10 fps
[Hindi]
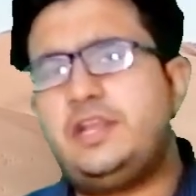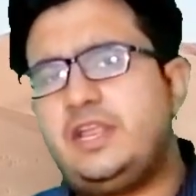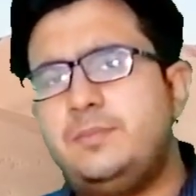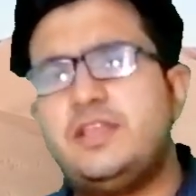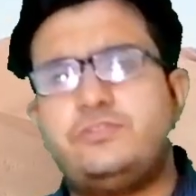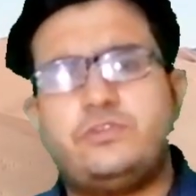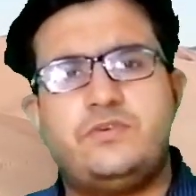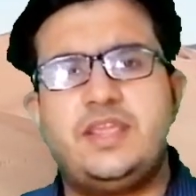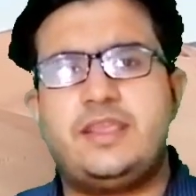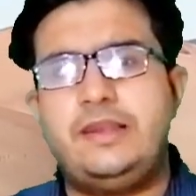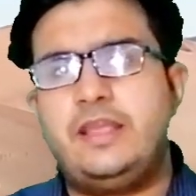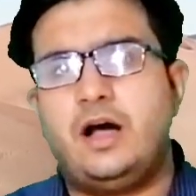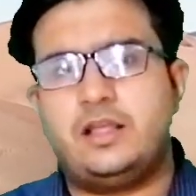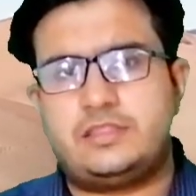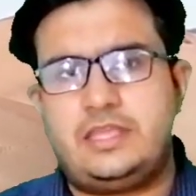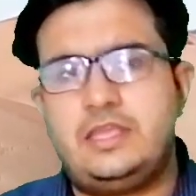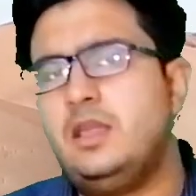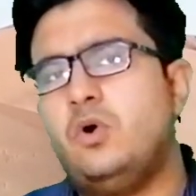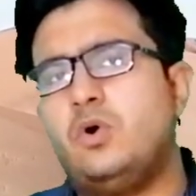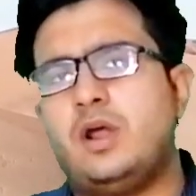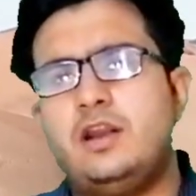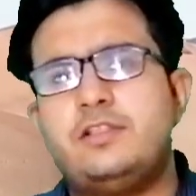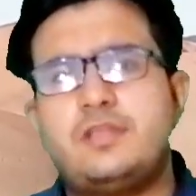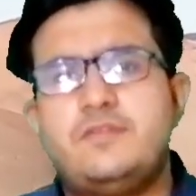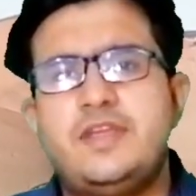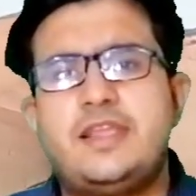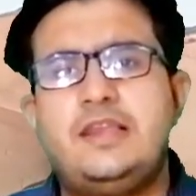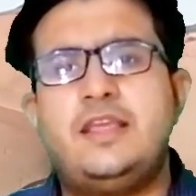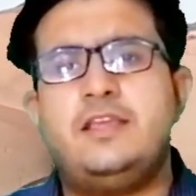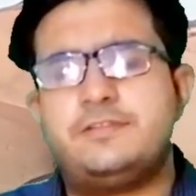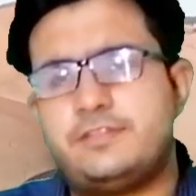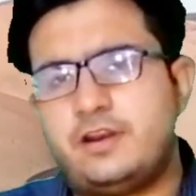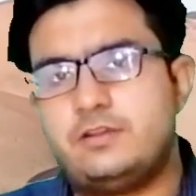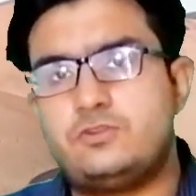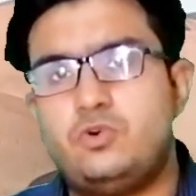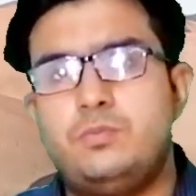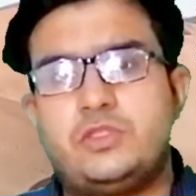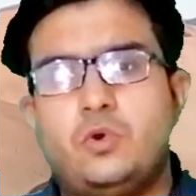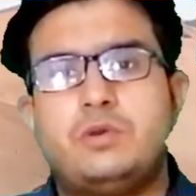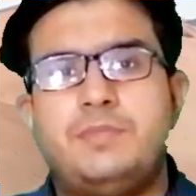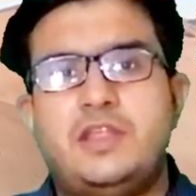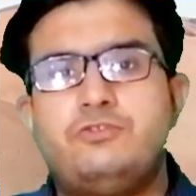की टीमें सर्वे के लिए आती और हर सर्वे के लिए इस दरख्त को बतौर